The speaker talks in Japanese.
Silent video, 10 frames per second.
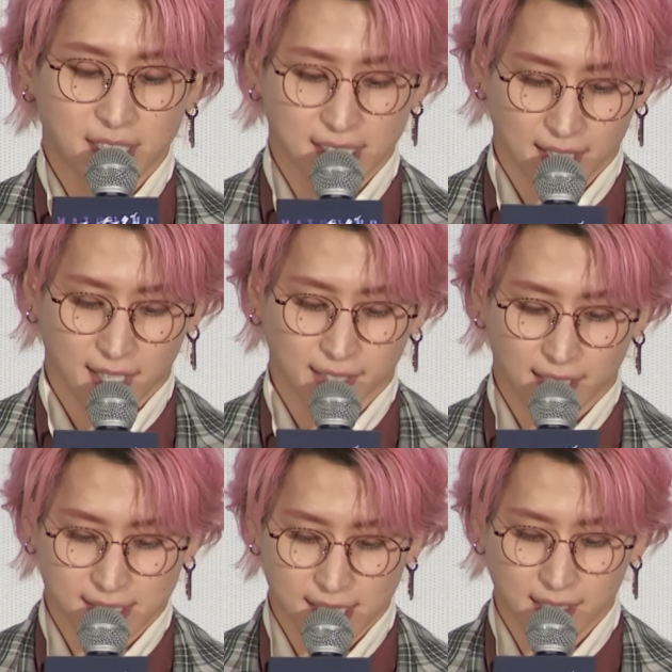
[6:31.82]
皆さんが
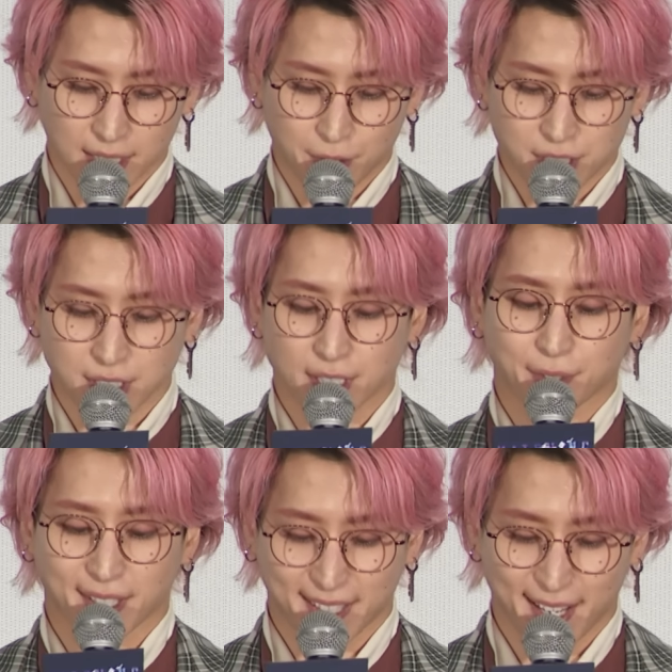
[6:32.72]
たくさん楽しんで
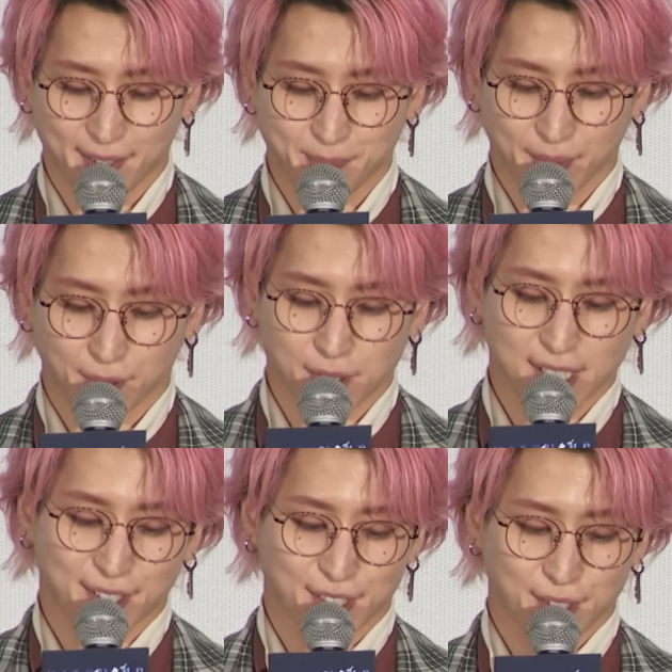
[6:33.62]
くれてこの
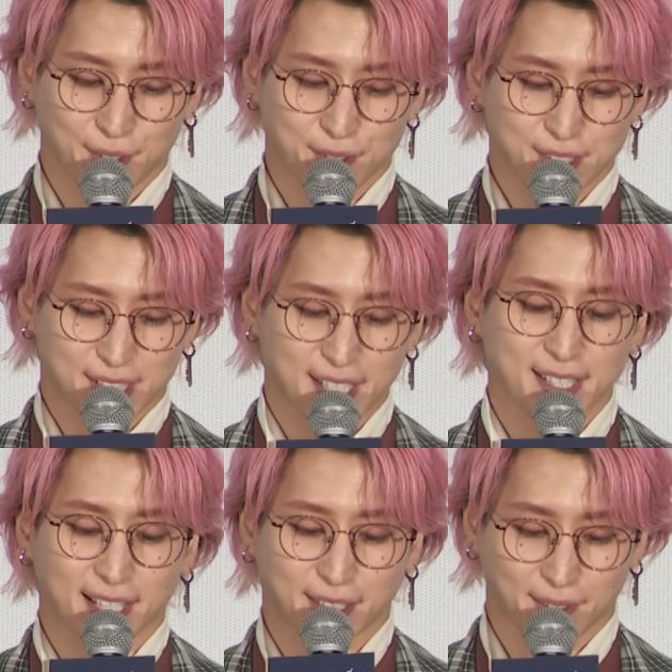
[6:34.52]
作品を好き
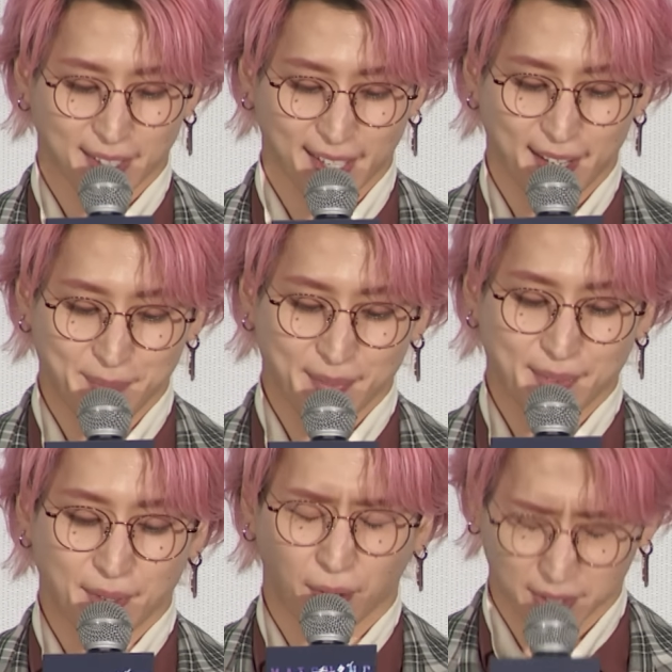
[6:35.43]
になってくれて
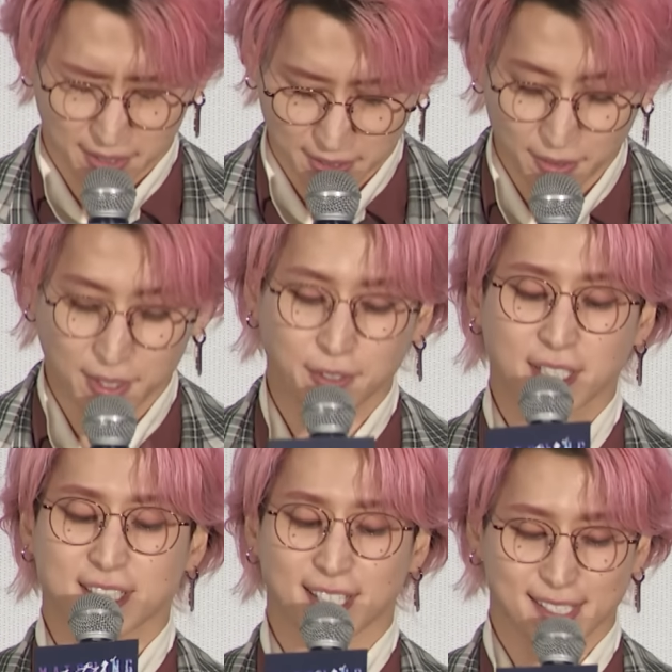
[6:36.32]
本当に
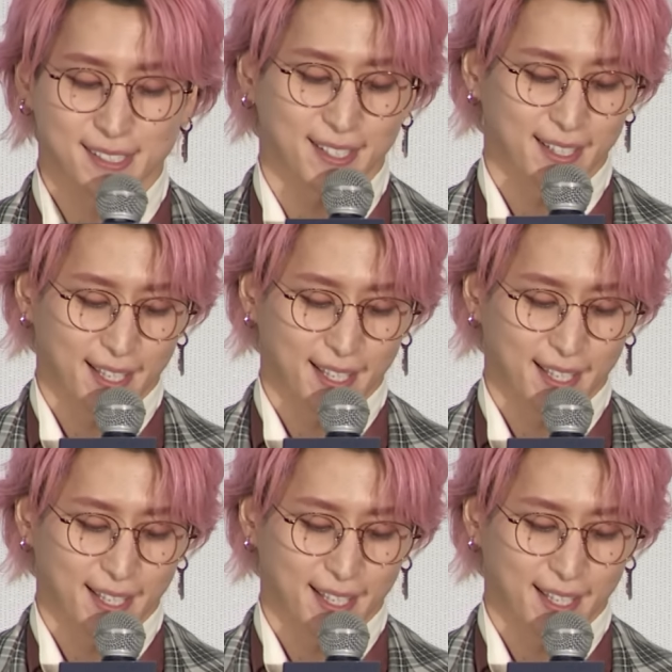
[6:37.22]
嬉しいです